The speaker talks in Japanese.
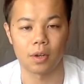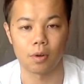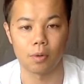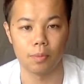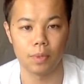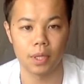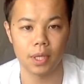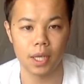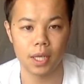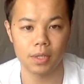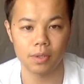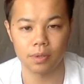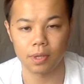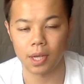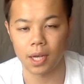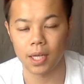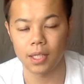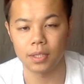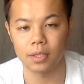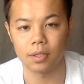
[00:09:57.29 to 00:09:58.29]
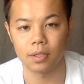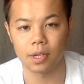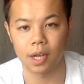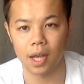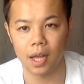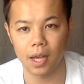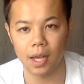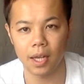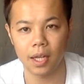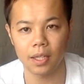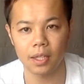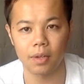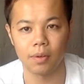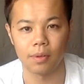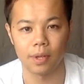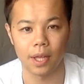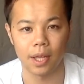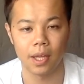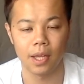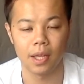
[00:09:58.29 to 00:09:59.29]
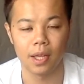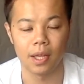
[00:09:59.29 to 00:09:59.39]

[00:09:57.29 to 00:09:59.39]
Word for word: コミュニケーションに対する考え方をね、